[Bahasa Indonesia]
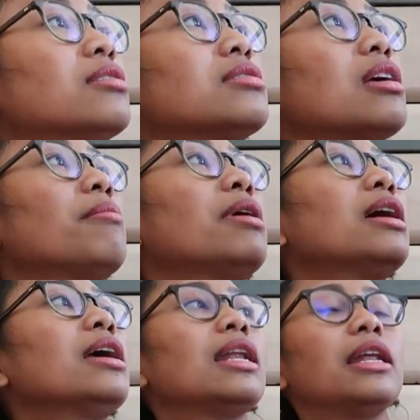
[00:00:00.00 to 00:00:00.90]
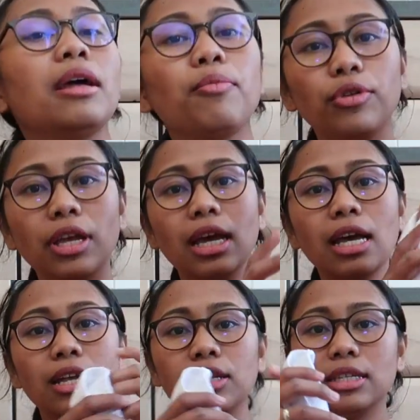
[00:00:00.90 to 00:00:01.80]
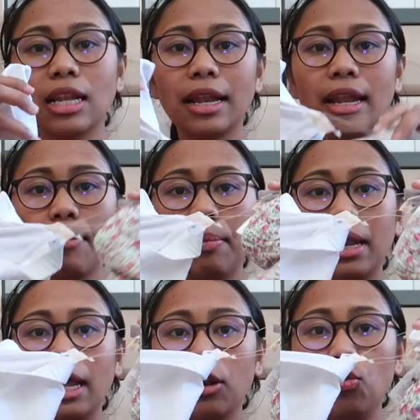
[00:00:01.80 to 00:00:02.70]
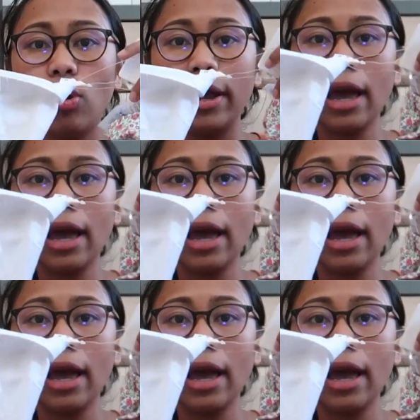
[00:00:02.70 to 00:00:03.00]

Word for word: sama Elena punya celana pendek dua